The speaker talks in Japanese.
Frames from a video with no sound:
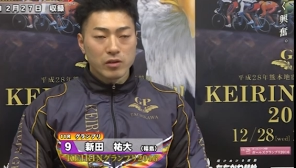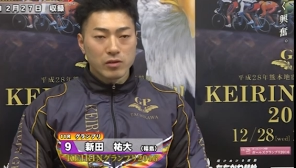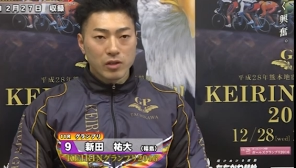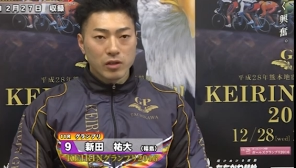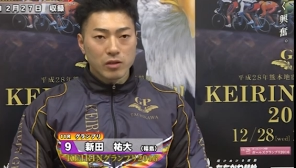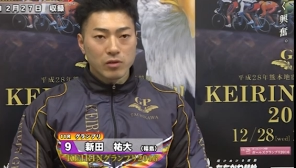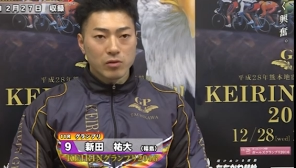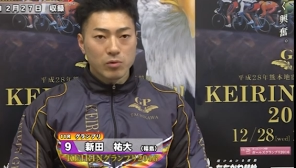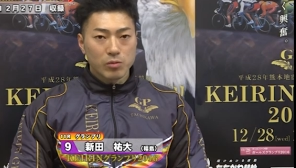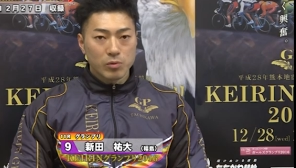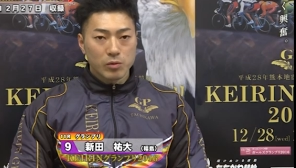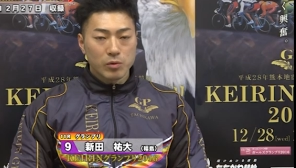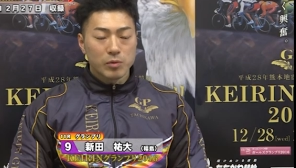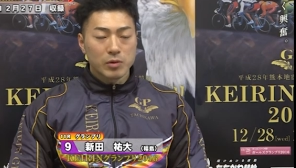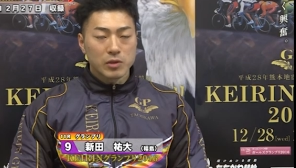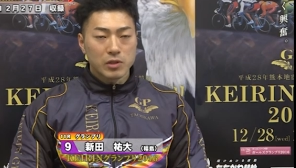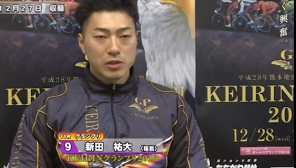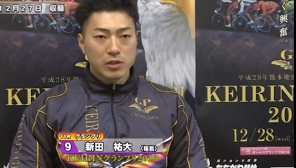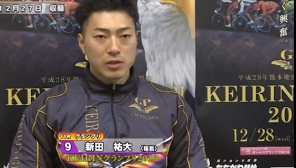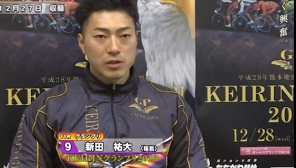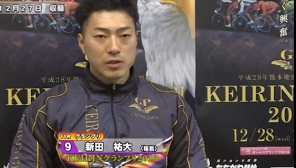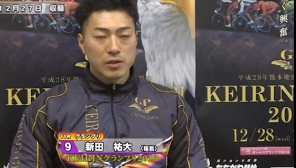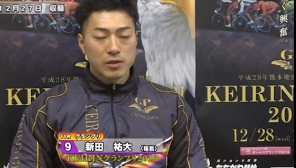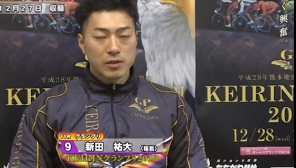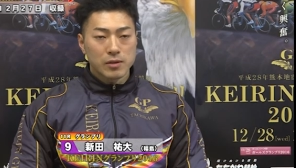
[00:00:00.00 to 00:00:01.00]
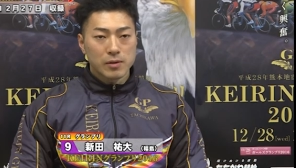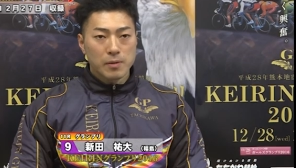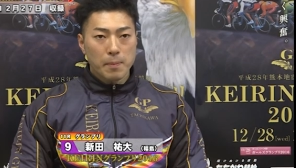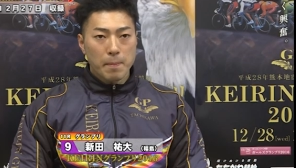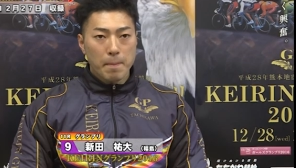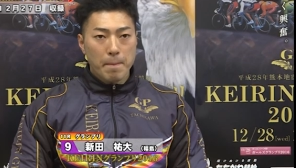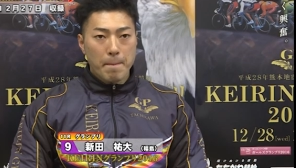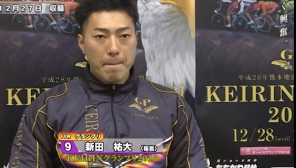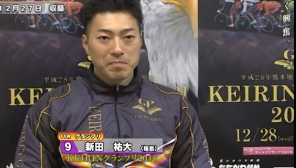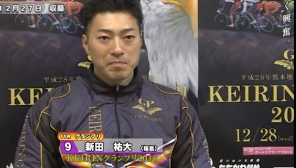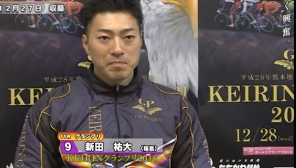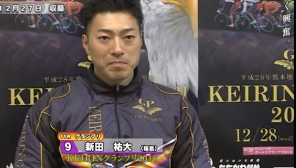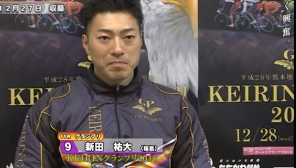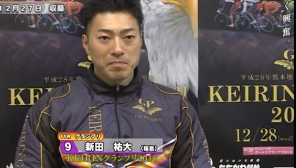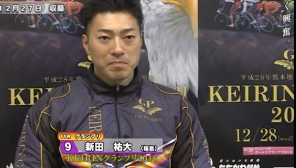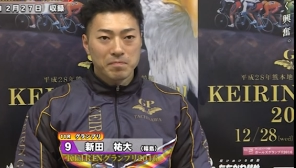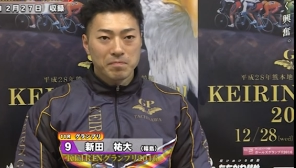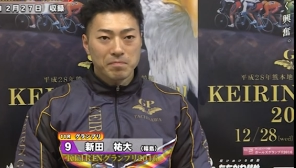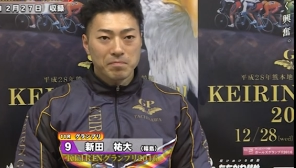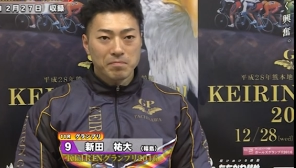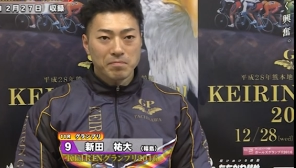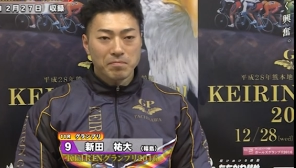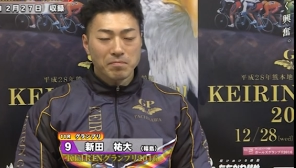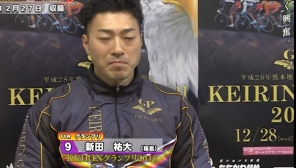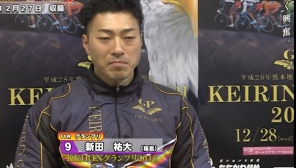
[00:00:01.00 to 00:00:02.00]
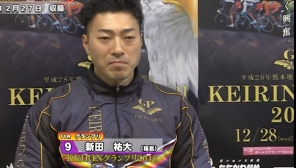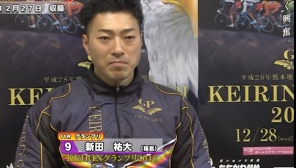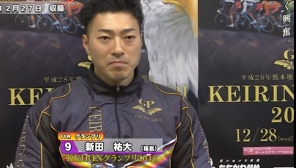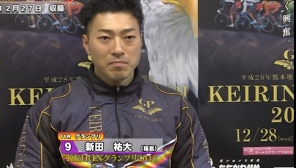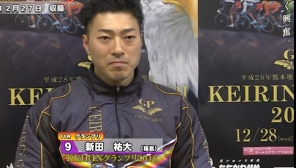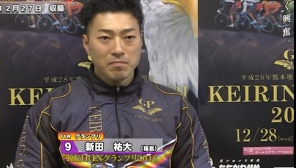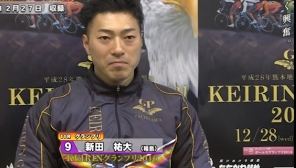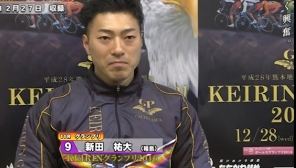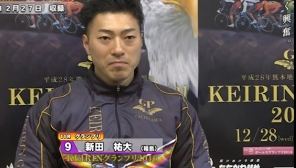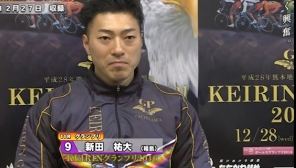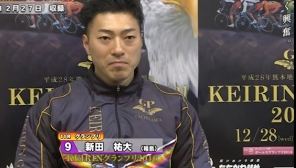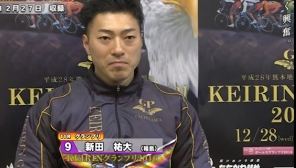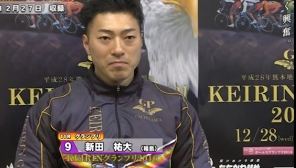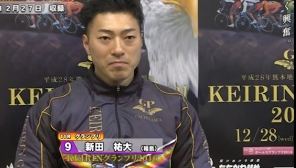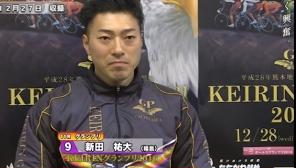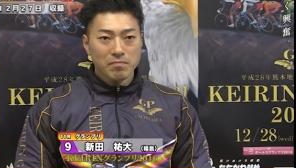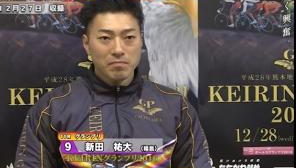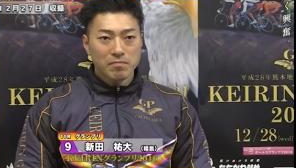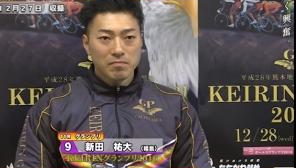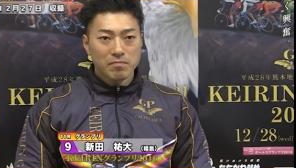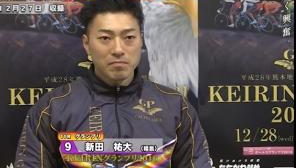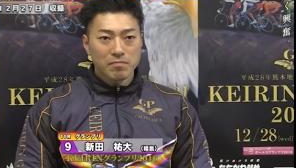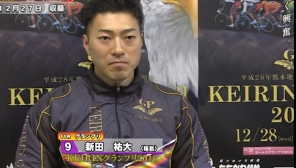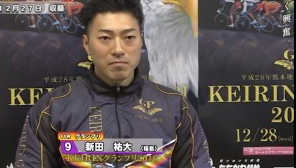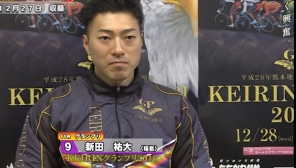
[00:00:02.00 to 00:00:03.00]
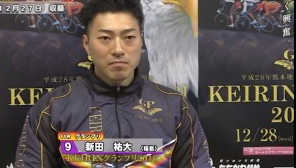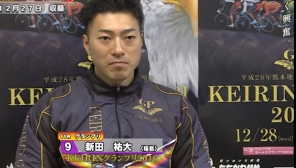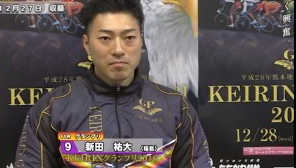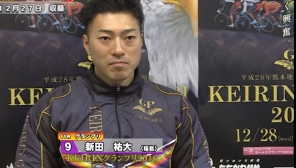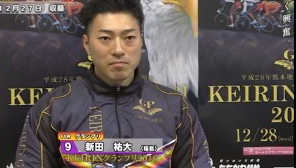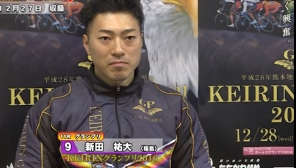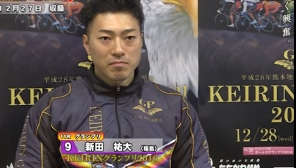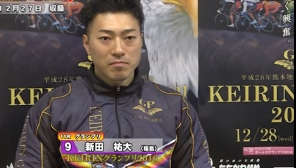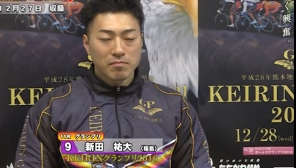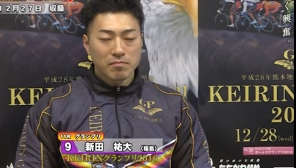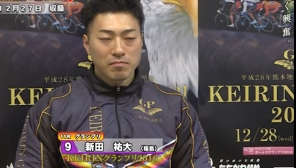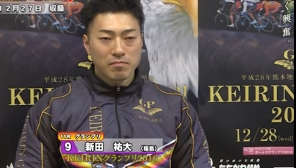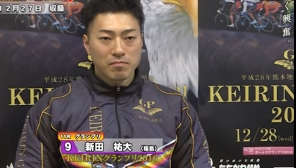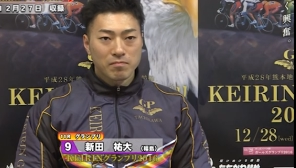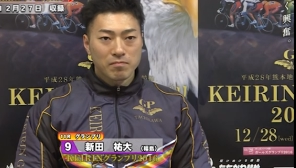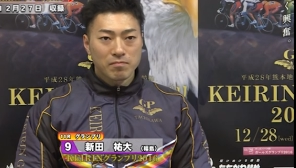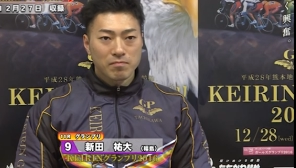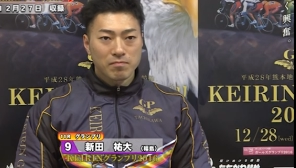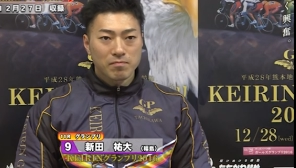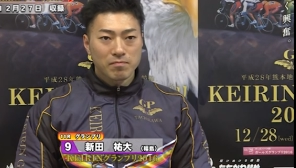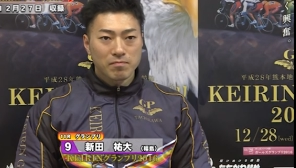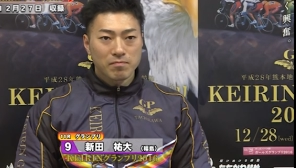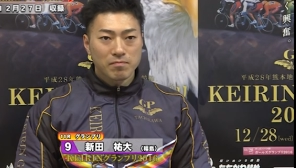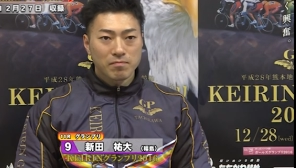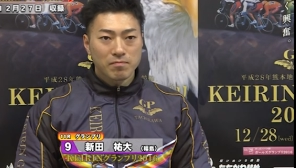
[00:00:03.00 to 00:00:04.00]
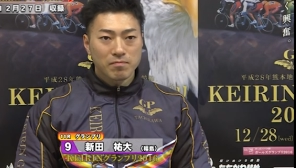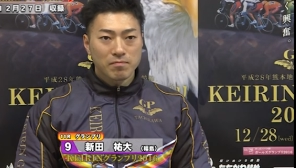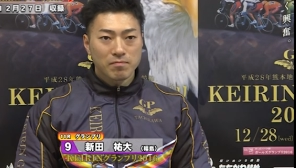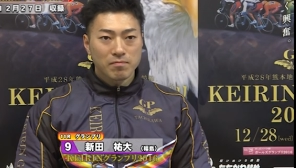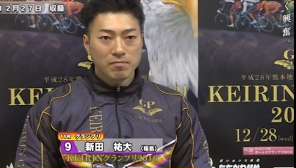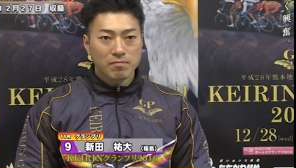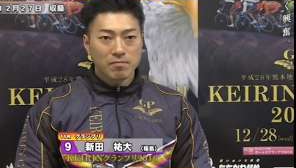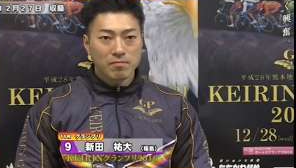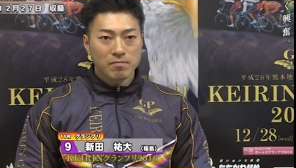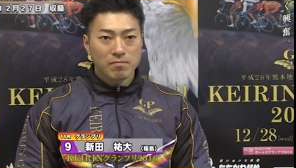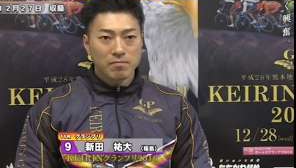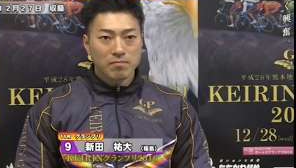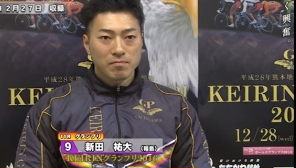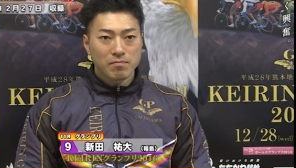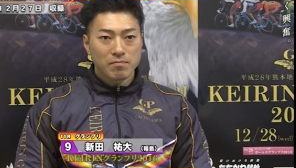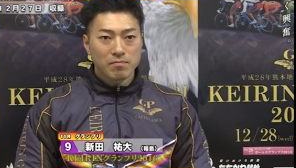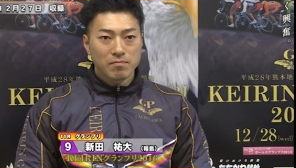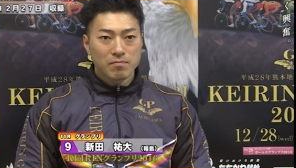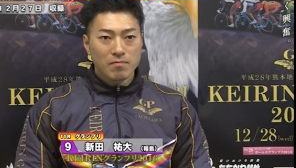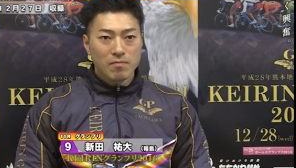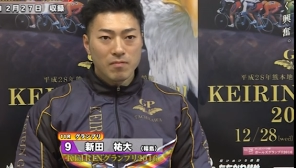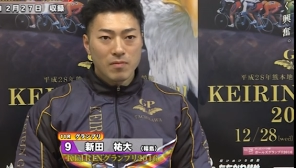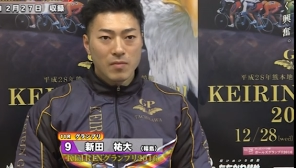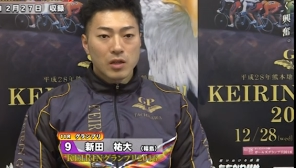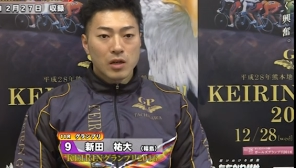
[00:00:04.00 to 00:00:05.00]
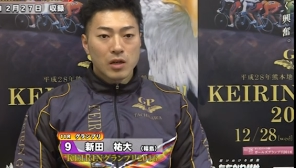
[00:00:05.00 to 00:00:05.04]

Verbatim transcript: るなと思います今回は同じ福島の渡辺和成選手もいますね